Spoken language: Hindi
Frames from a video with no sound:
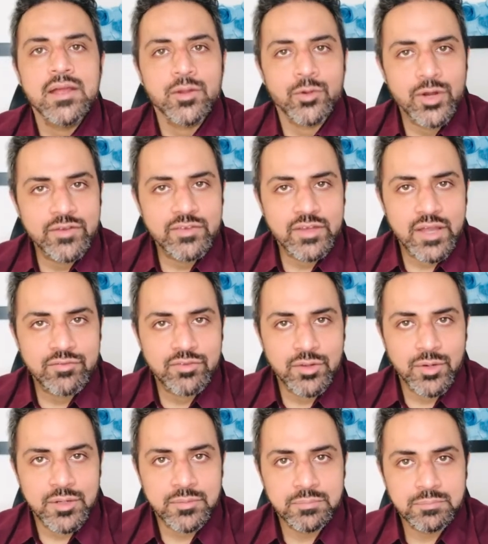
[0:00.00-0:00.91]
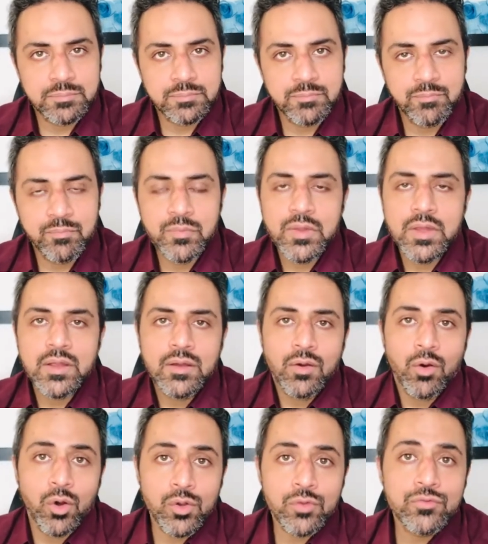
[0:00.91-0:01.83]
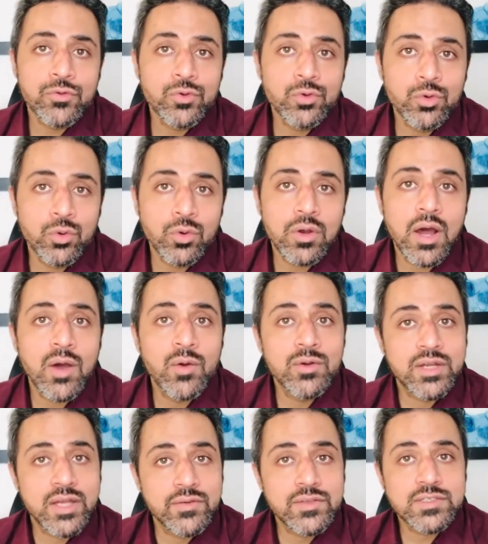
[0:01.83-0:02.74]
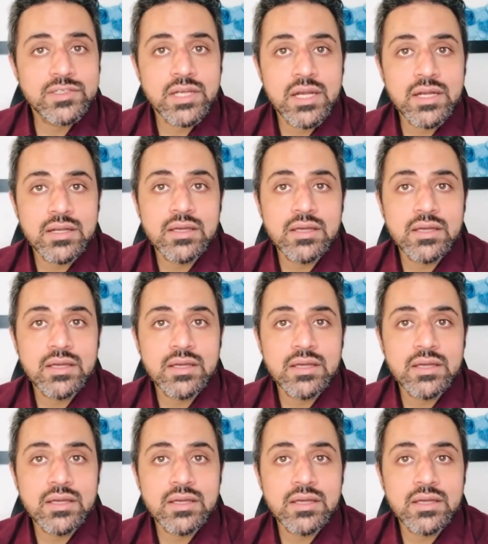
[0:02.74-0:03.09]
गुड इवनिंग एवरी वन ऑल ऑफ यू नो हाउ acne